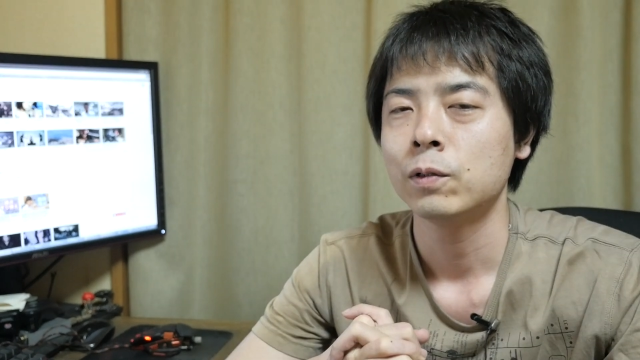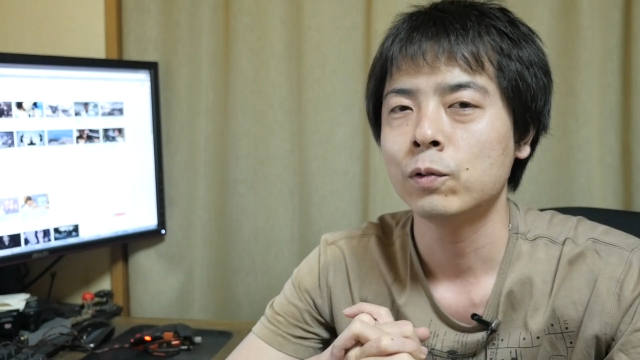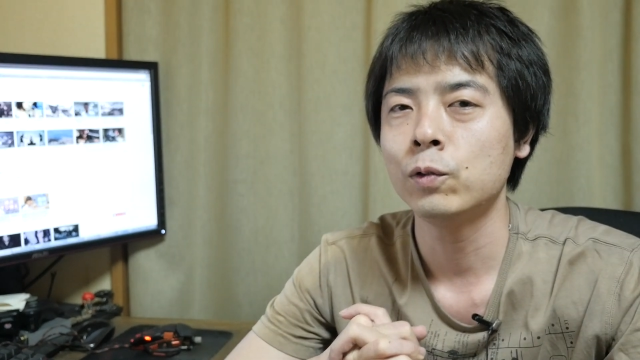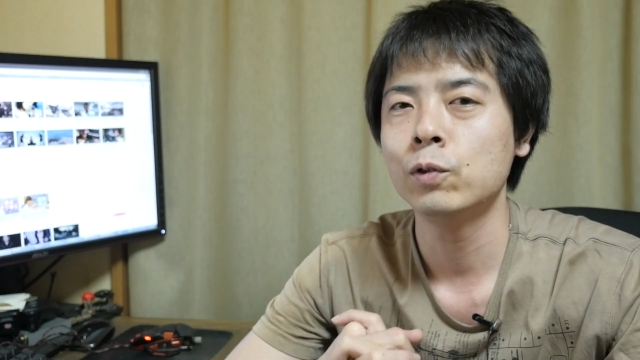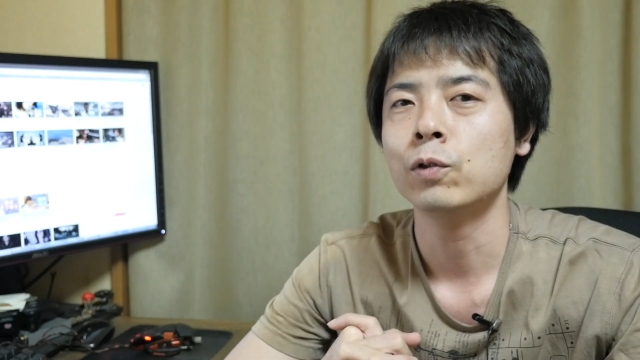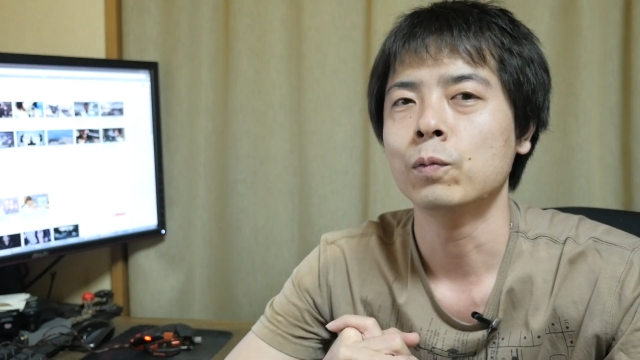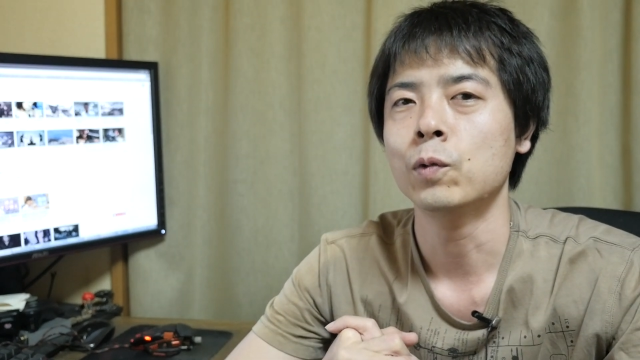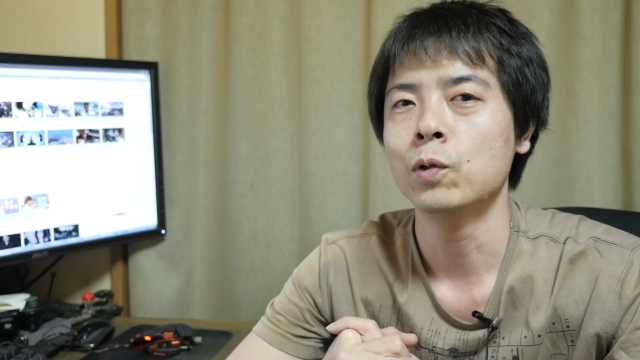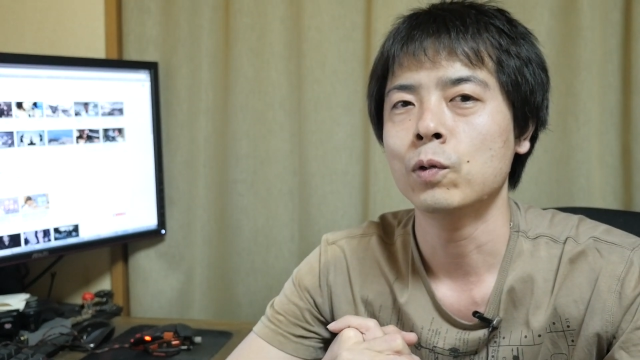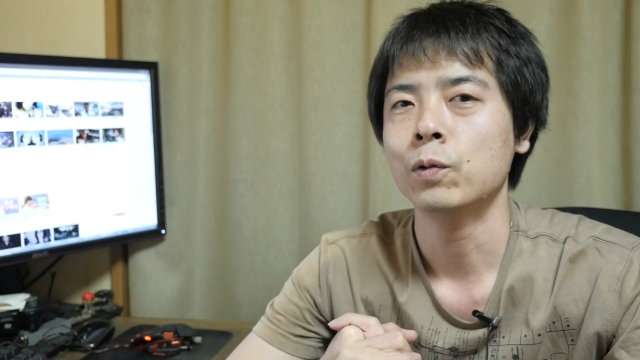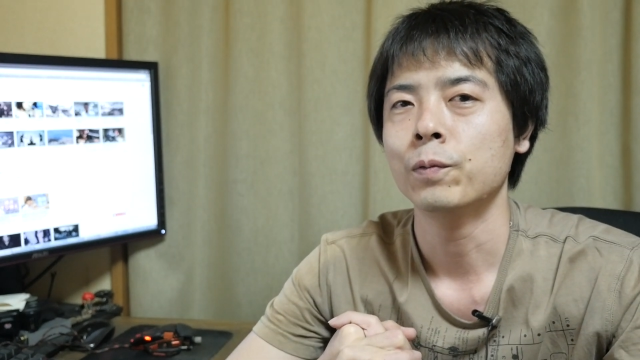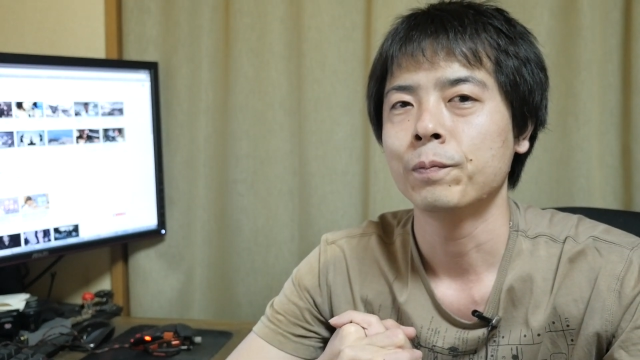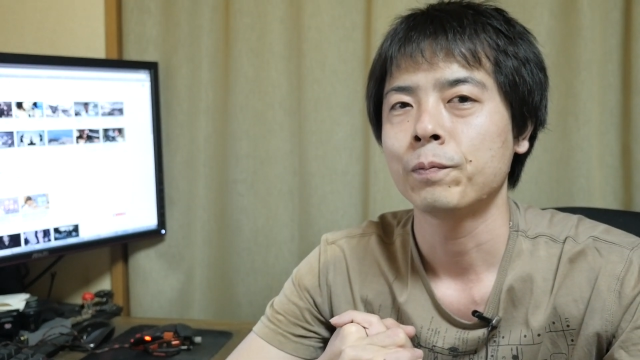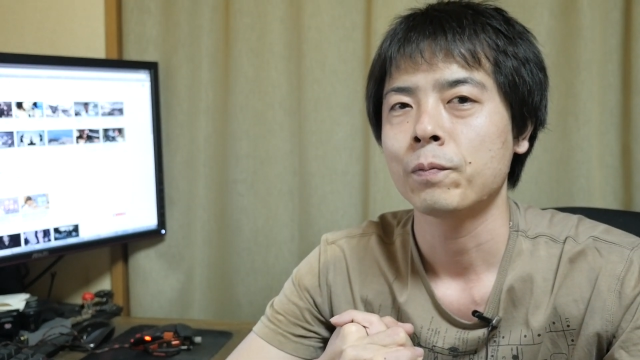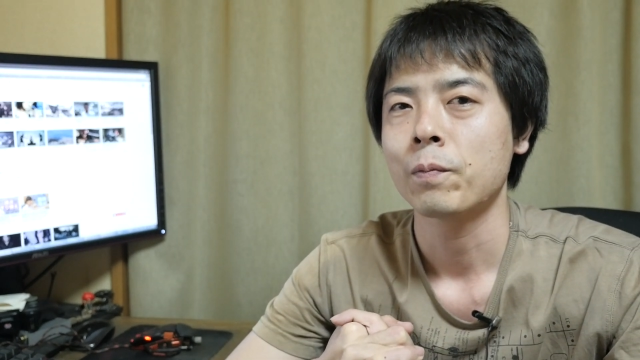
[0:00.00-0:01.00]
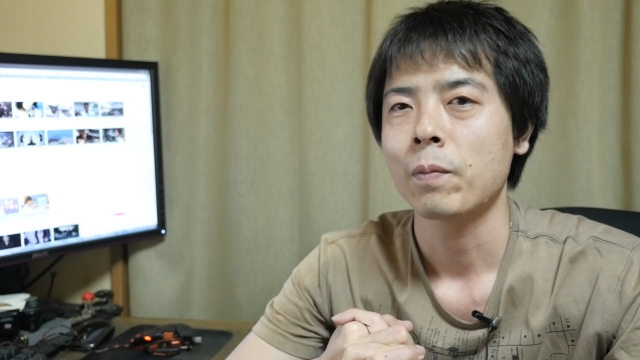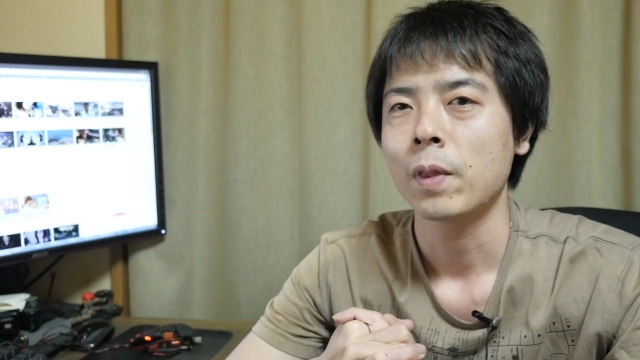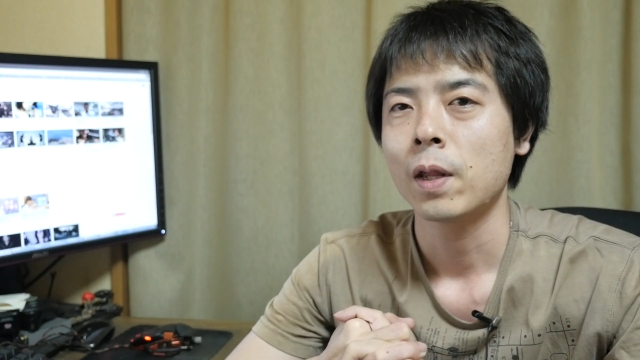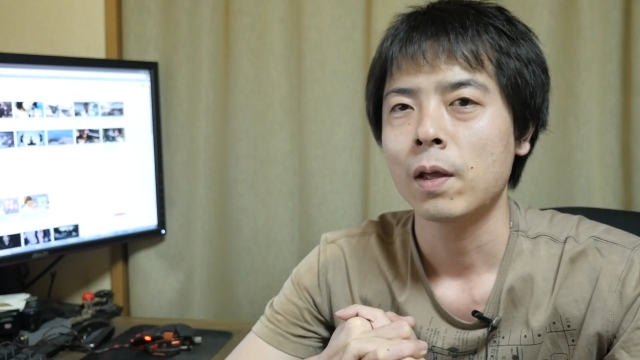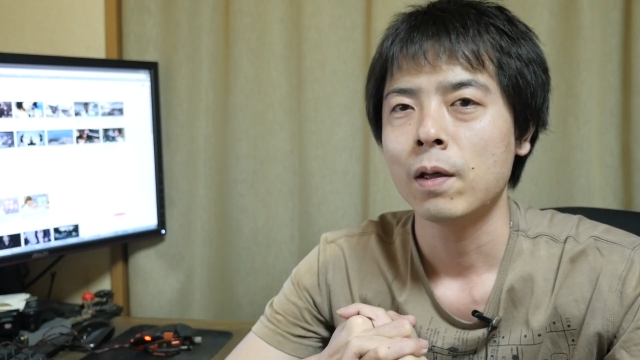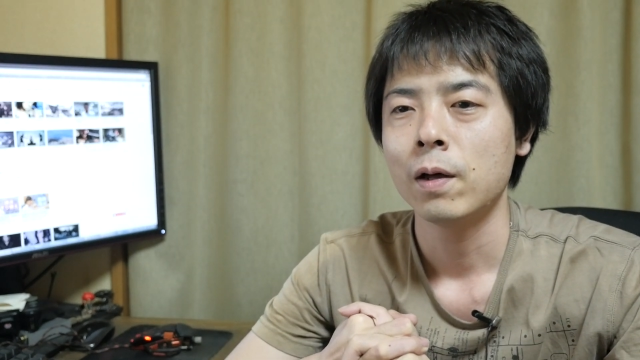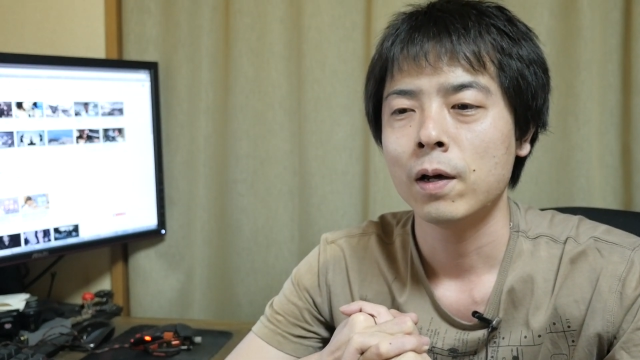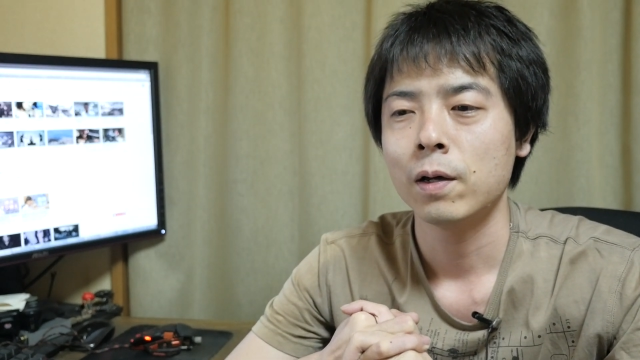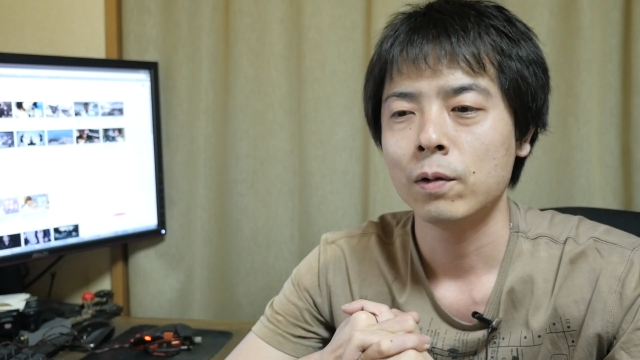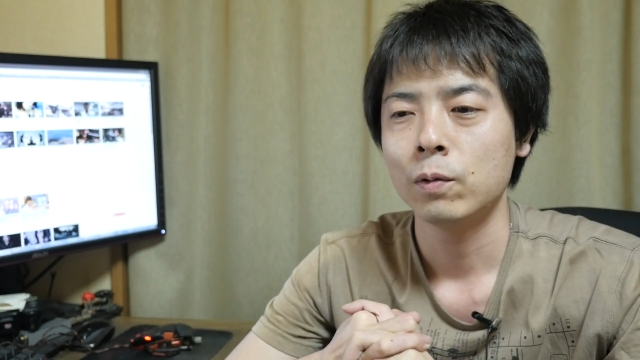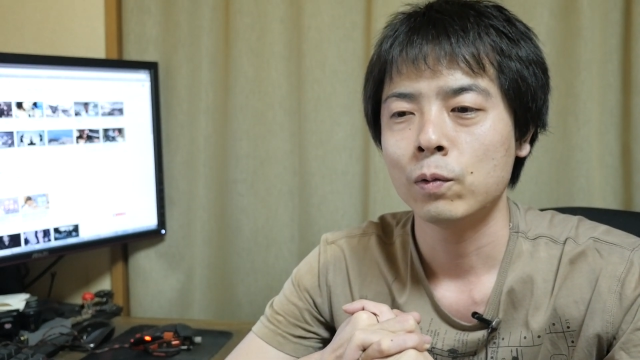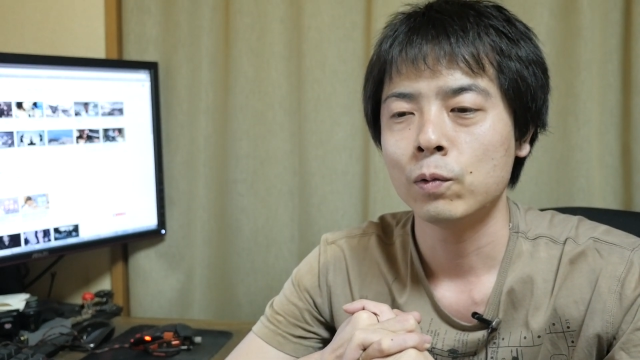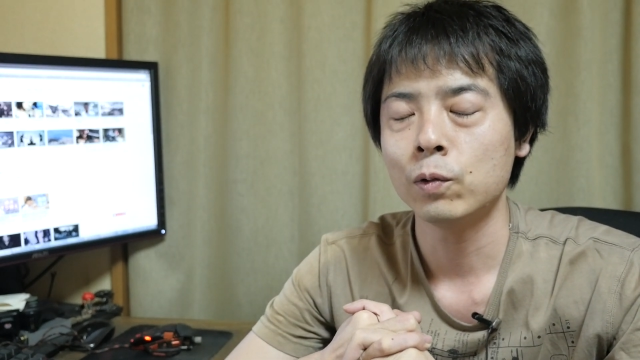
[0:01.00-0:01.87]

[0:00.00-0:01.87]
というのも、あのー、